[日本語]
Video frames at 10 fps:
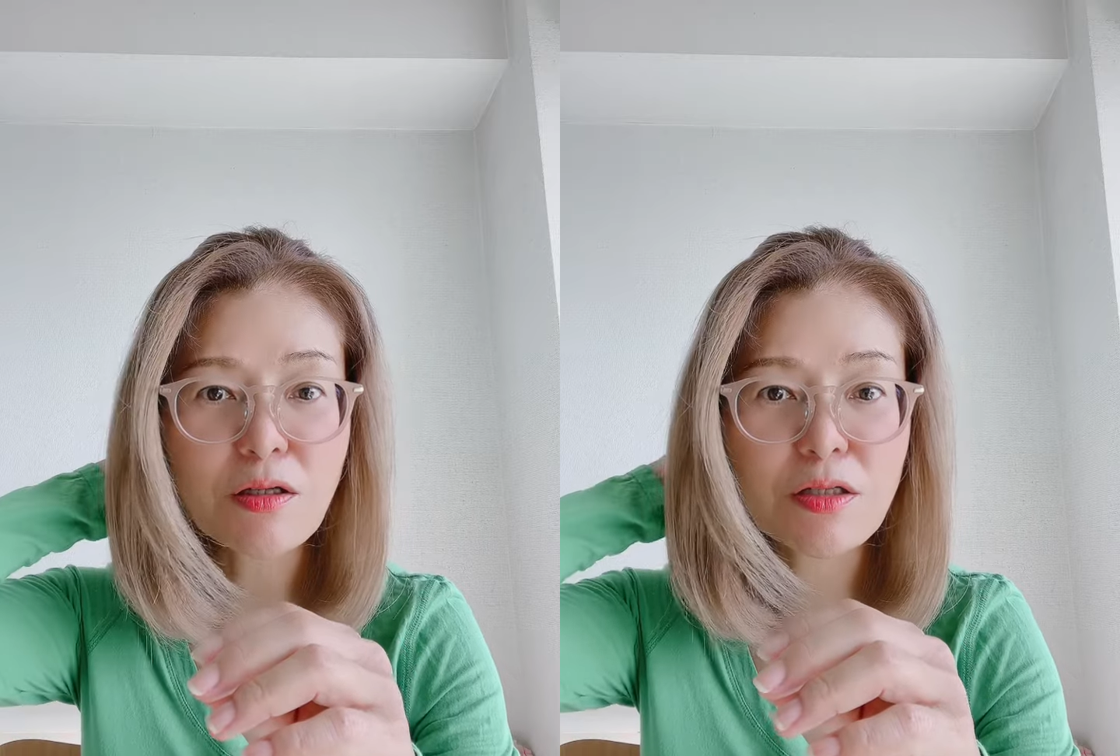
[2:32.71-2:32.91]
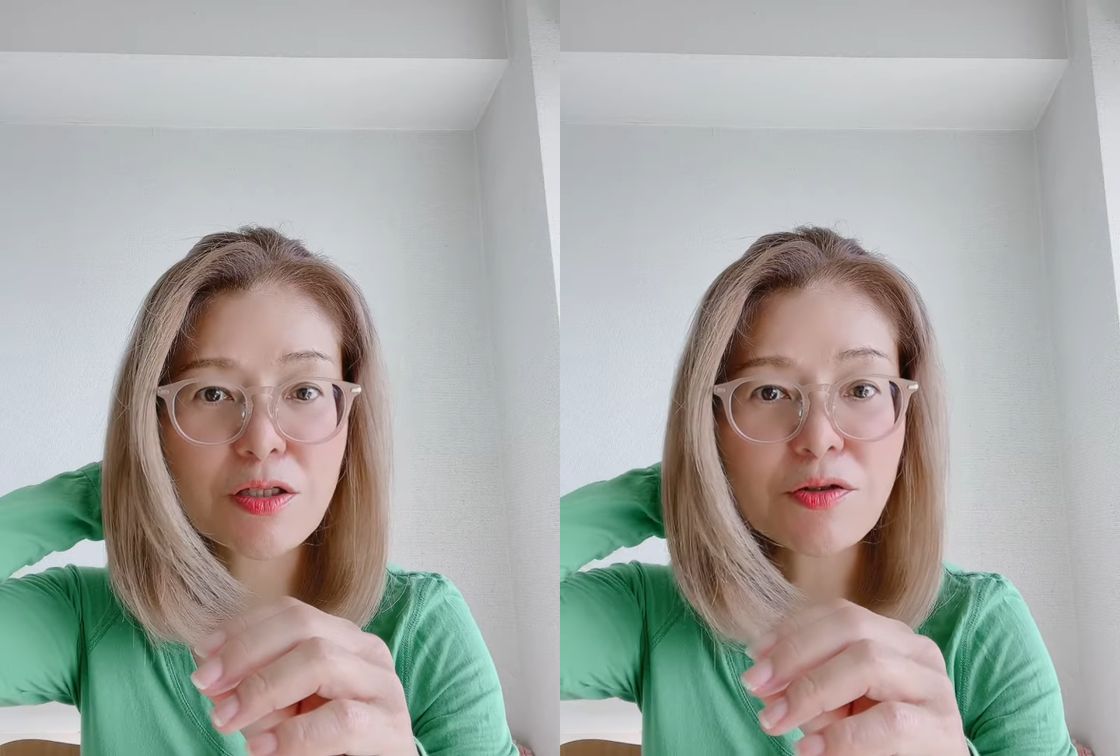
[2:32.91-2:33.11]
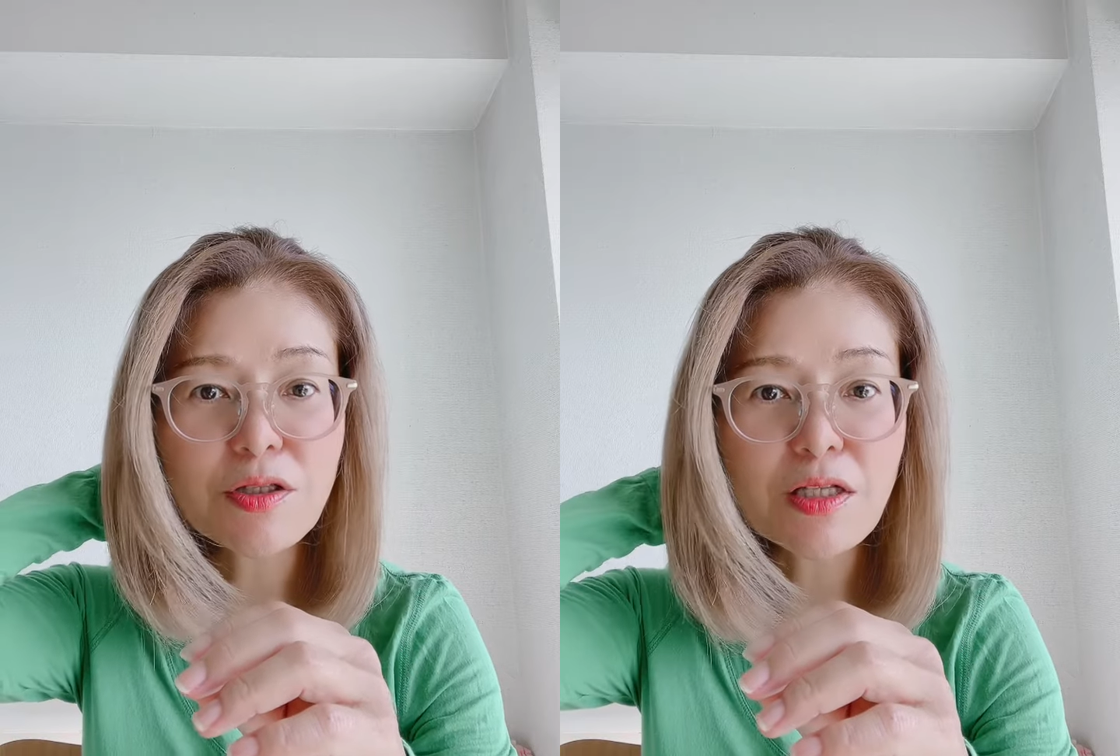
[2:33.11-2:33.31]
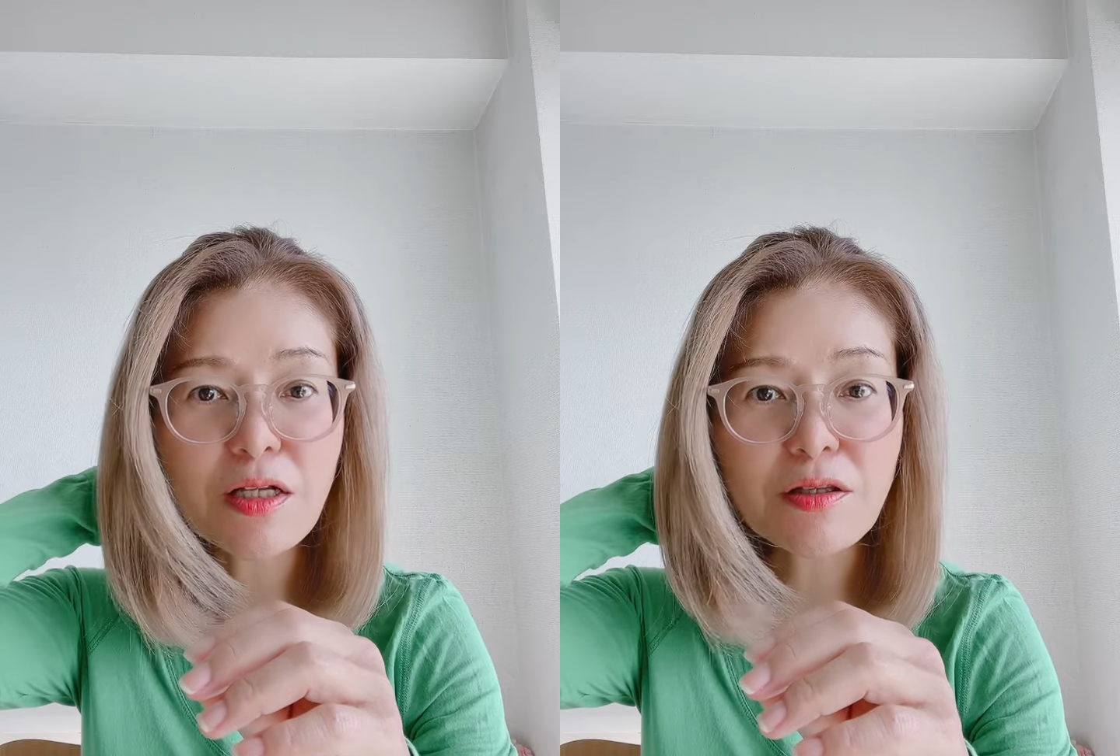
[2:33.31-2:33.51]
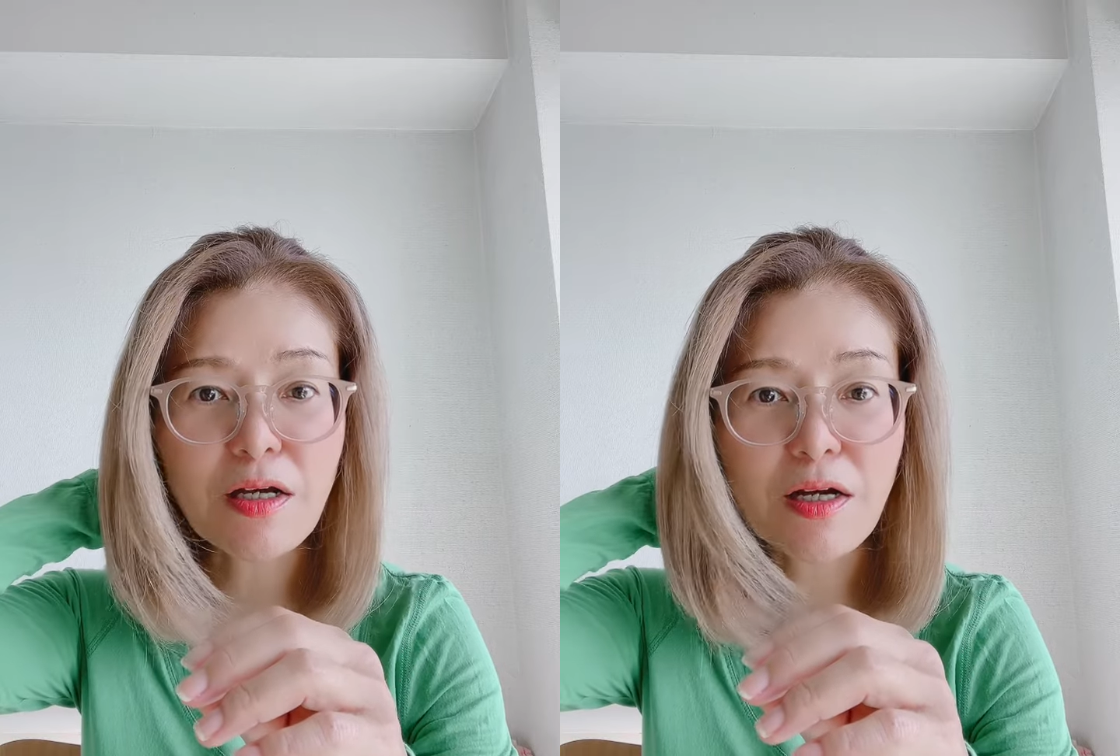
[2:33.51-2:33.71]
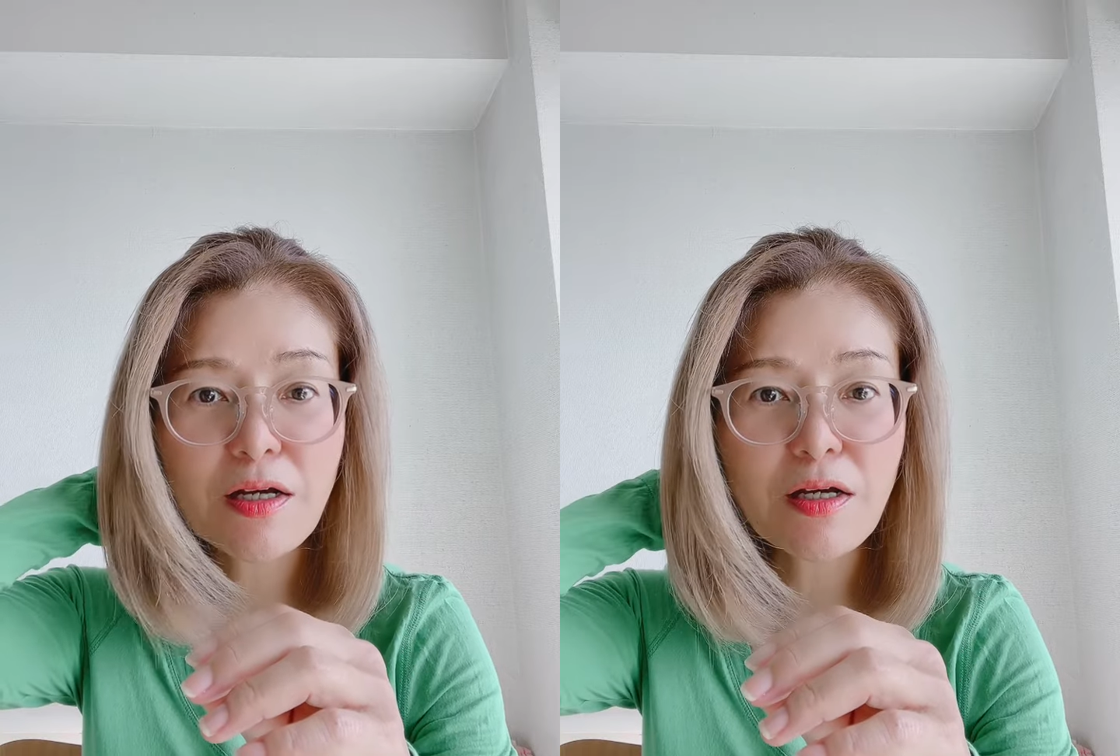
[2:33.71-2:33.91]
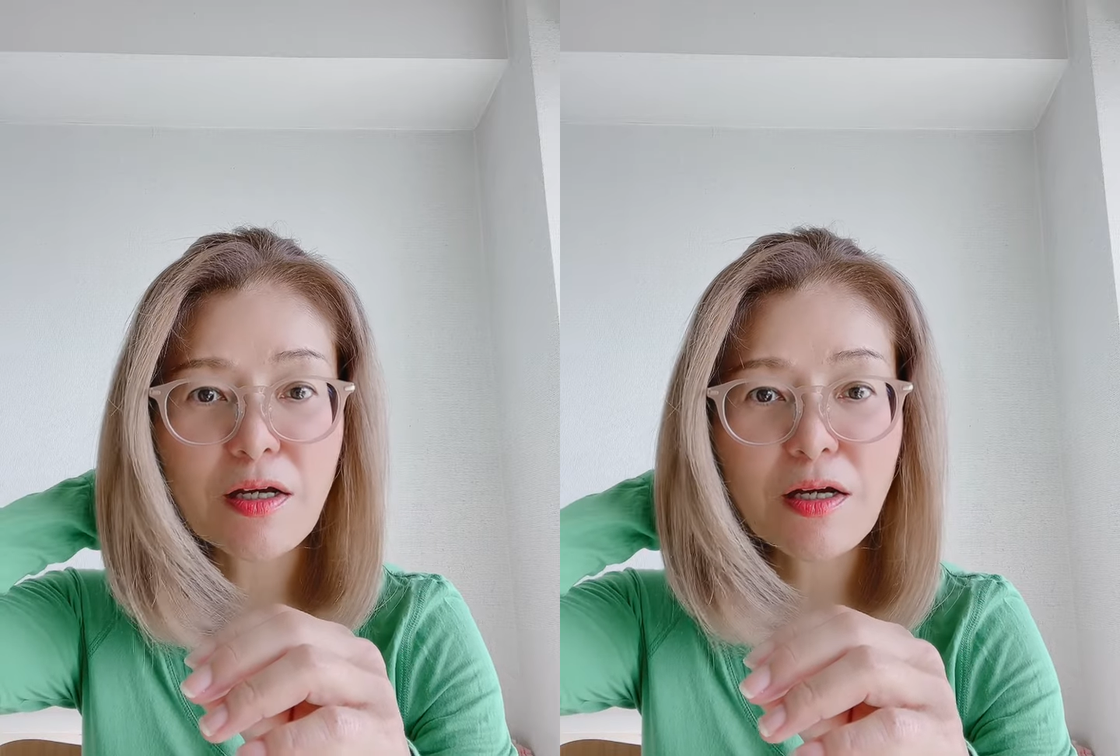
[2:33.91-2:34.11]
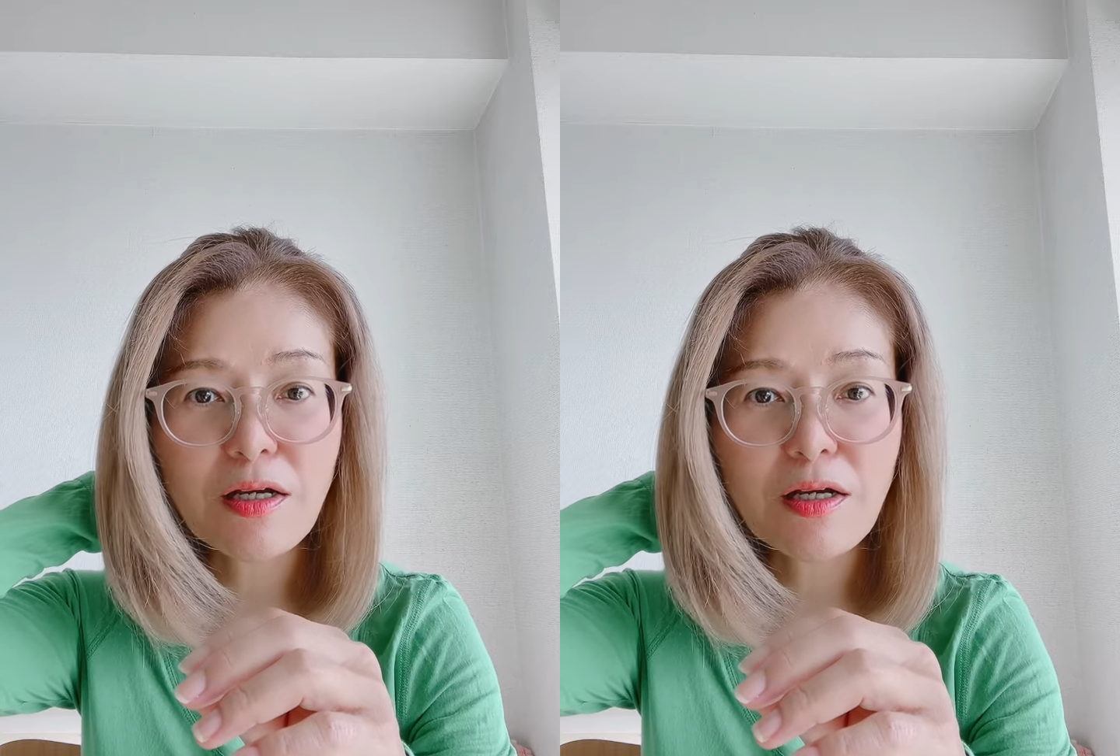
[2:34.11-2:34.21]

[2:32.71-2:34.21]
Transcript: 傷になってはげは